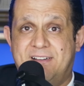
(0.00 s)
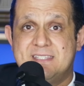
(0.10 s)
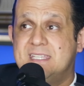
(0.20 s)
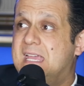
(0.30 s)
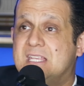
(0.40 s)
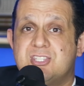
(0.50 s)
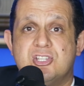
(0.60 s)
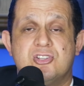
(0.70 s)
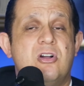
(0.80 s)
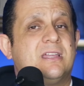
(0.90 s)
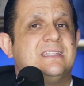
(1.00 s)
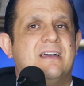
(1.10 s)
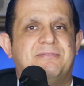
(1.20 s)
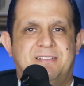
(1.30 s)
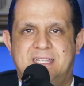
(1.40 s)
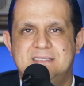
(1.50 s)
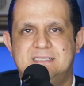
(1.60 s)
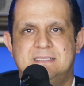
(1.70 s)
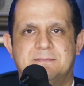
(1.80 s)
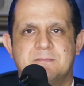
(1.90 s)
faz que ela se jogue na
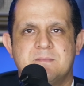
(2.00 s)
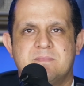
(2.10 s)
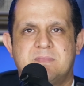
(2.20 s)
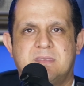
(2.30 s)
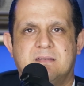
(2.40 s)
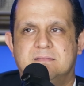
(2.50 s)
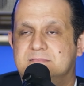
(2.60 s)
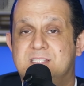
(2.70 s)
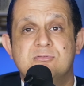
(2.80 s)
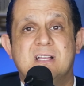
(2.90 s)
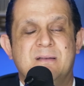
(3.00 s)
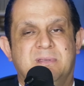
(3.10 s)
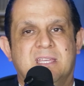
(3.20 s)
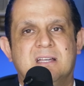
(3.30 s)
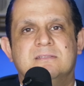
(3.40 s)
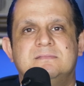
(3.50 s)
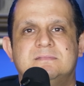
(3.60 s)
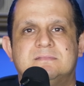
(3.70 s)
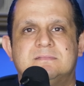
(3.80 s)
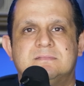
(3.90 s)
frente de um caminhão
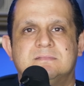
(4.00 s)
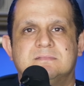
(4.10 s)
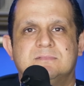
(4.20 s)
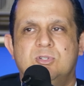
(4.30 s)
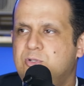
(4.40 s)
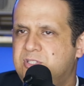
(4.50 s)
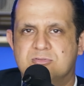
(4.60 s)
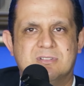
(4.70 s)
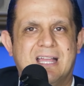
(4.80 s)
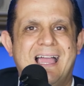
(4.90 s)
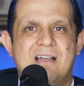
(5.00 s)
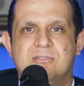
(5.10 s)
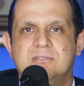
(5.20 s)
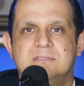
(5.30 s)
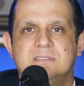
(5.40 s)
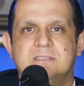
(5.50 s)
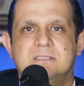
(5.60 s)
ou de um carro.